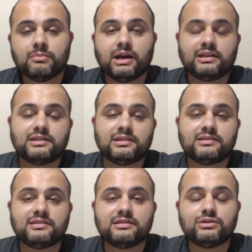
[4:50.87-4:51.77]
Belki de
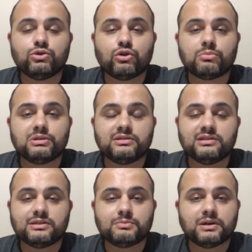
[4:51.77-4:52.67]
sizin
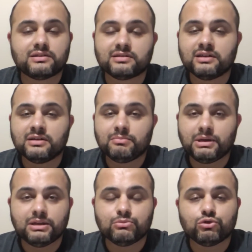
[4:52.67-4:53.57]
görmediğiniz bir at
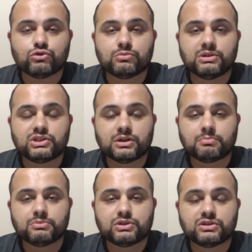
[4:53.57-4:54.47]
benim gözüme
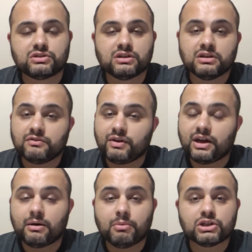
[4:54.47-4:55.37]
çarpmıştır
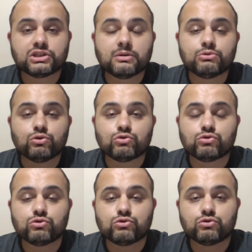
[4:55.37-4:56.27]
veya başka bir
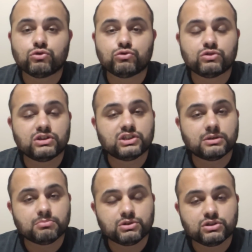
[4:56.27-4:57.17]
dostunuzun gözüne
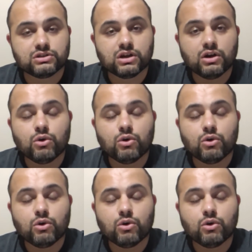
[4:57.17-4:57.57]
çarpmıştır.